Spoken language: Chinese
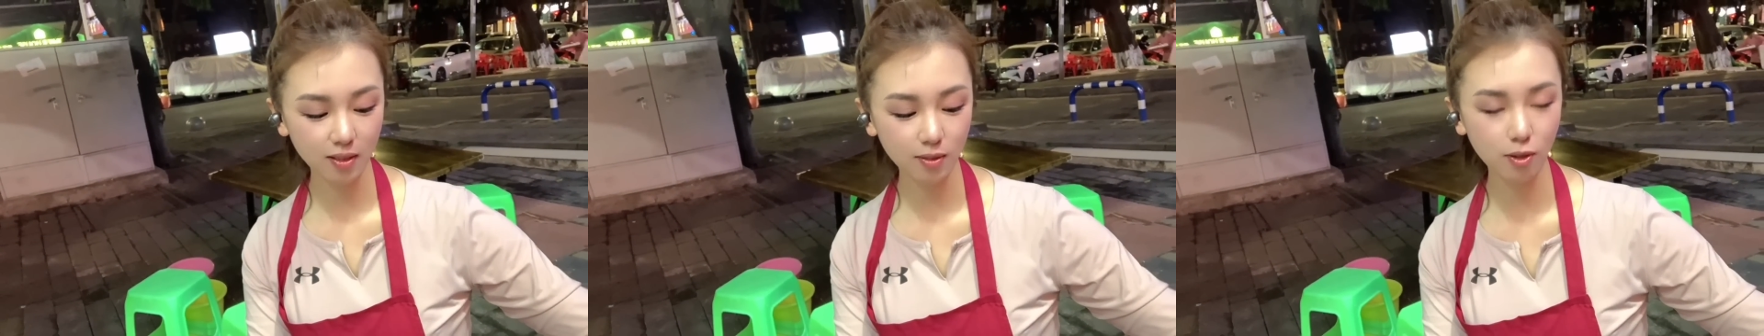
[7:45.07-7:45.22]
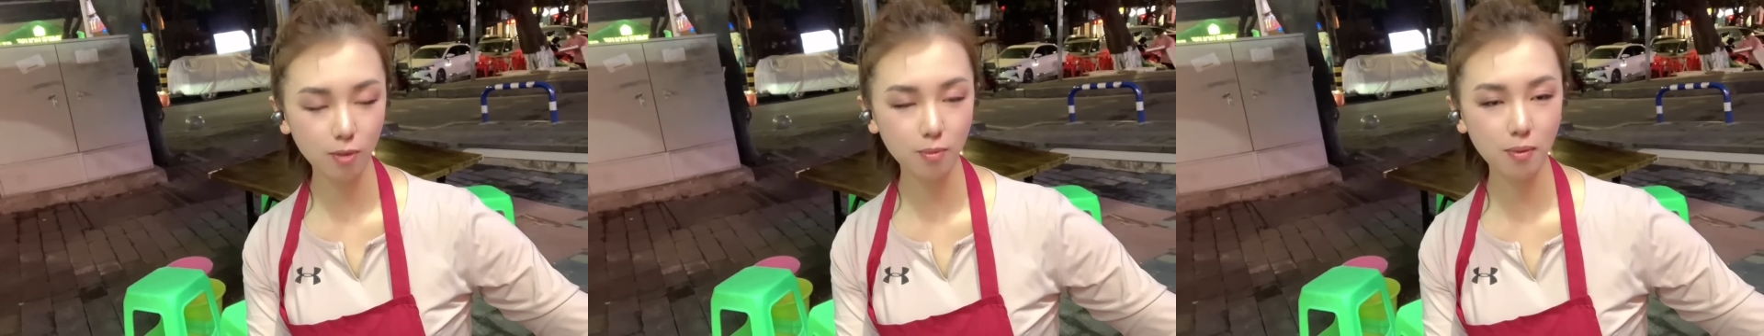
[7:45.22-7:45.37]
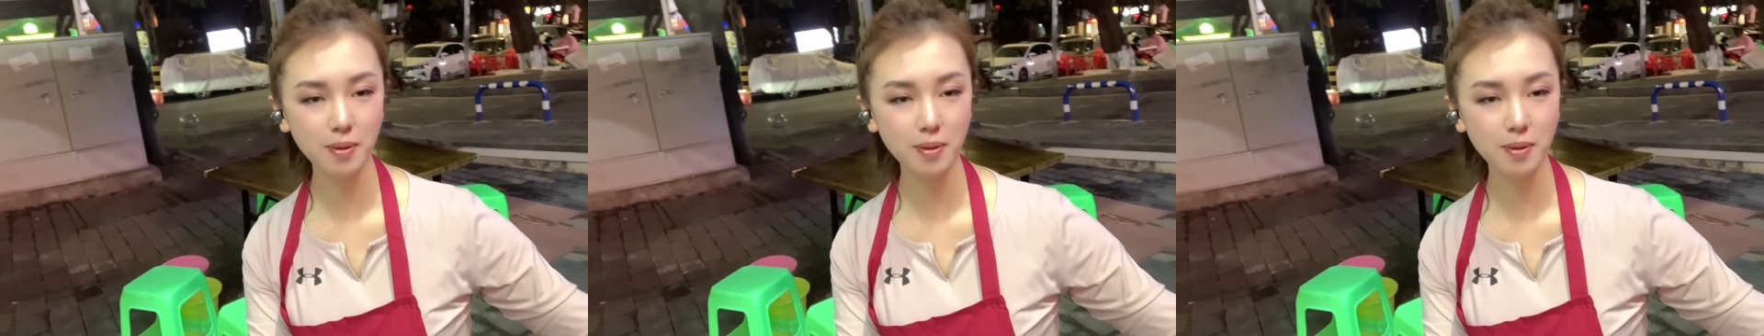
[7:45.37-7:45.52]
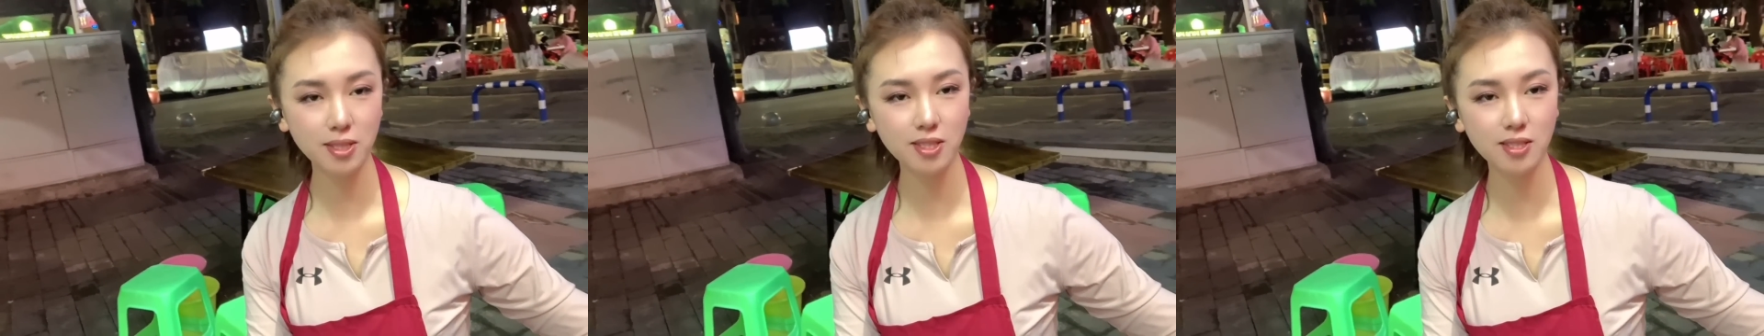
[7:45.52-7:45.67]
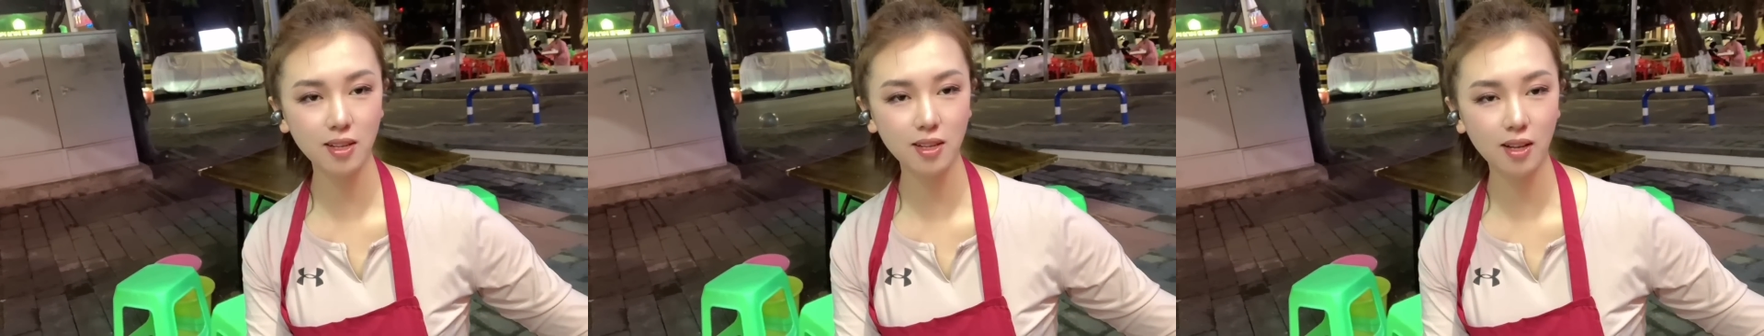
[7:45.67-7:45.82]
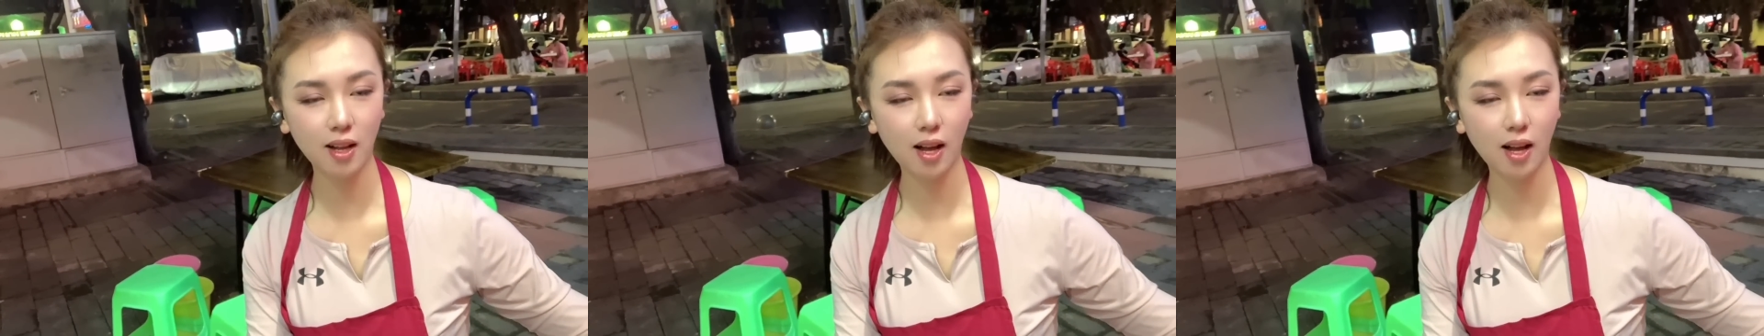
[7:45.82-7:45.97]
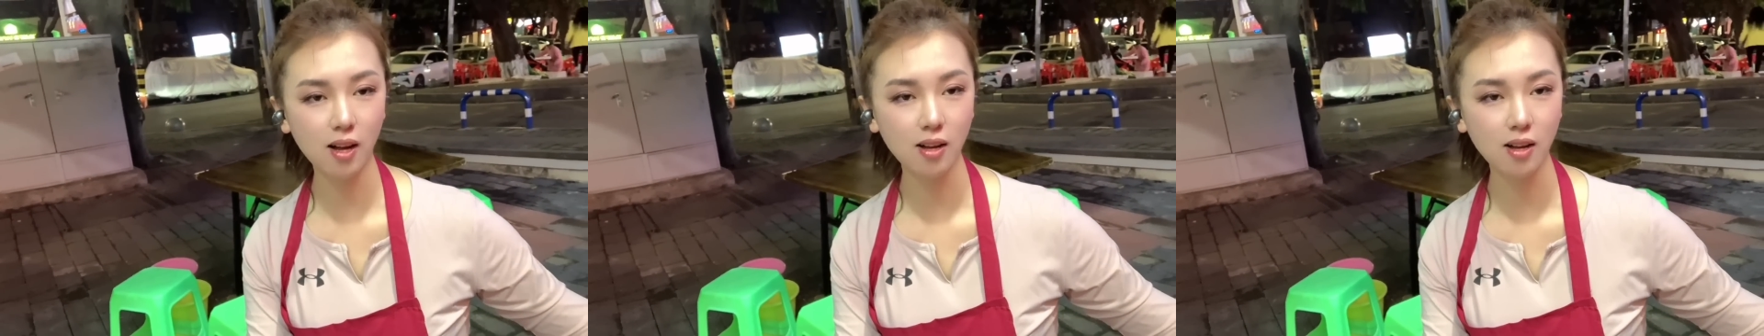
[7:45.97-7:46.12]
我慢慢吃了
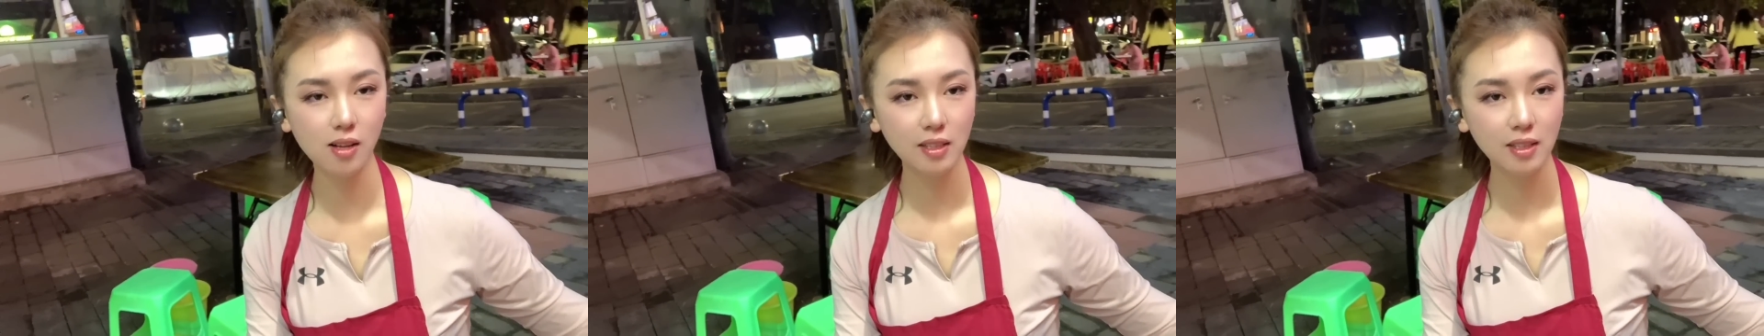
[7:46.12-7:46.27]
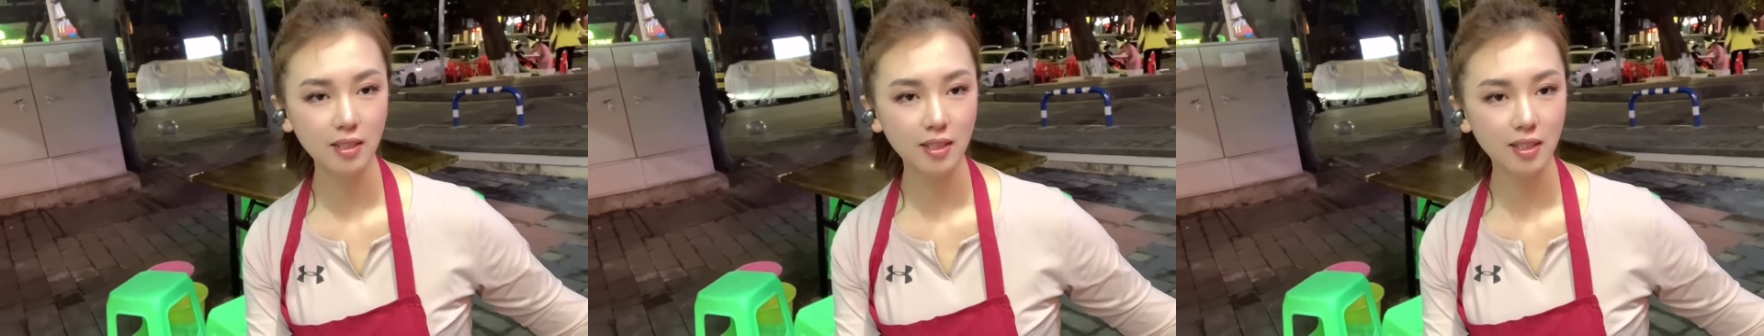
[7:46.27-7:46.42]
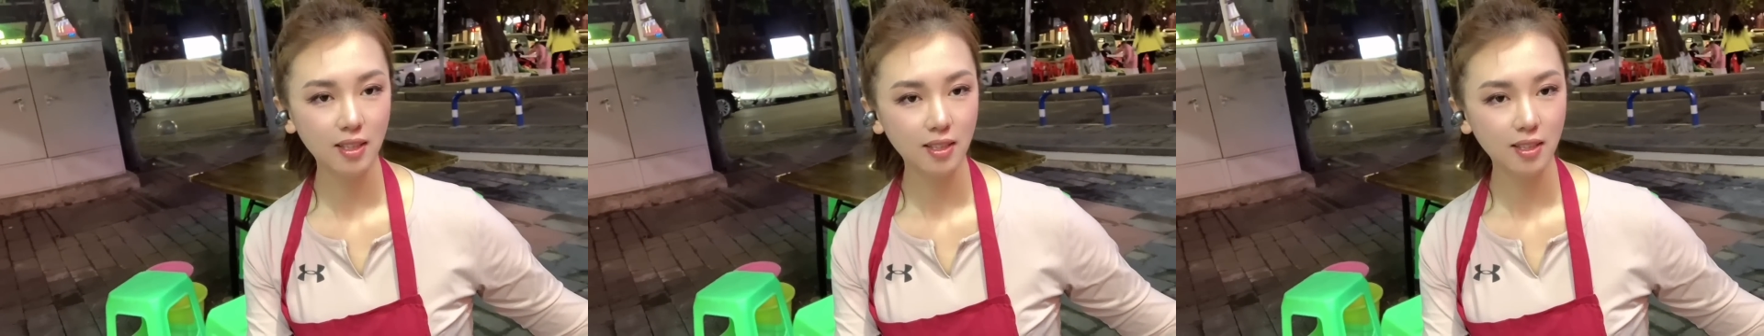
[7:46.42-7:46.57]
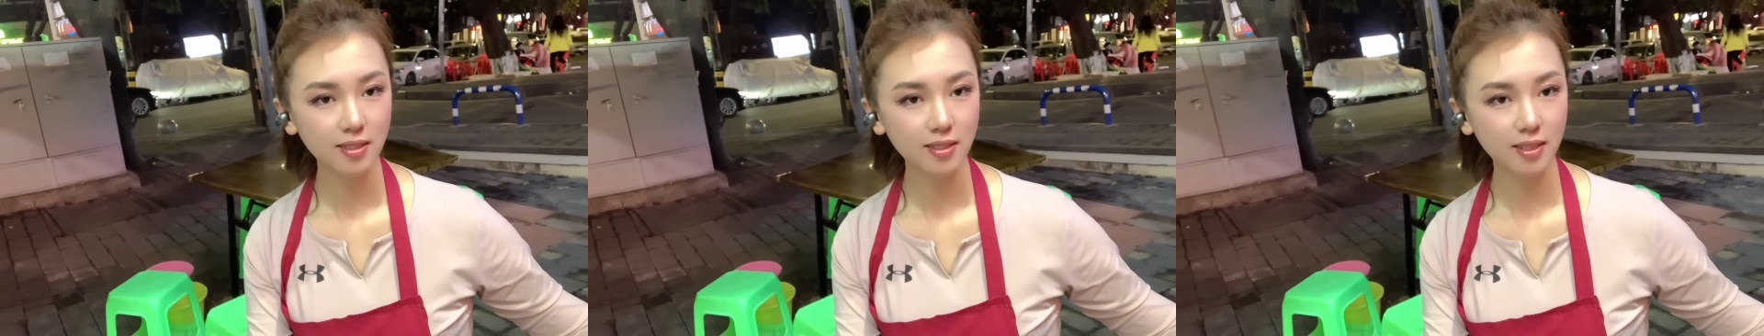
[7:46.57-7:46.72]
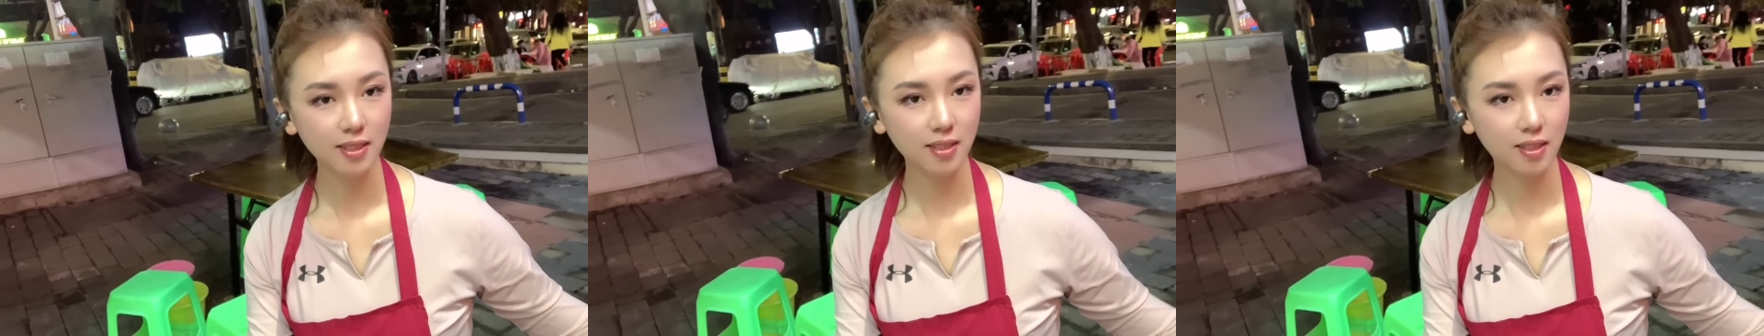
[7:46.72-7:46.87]
啊，这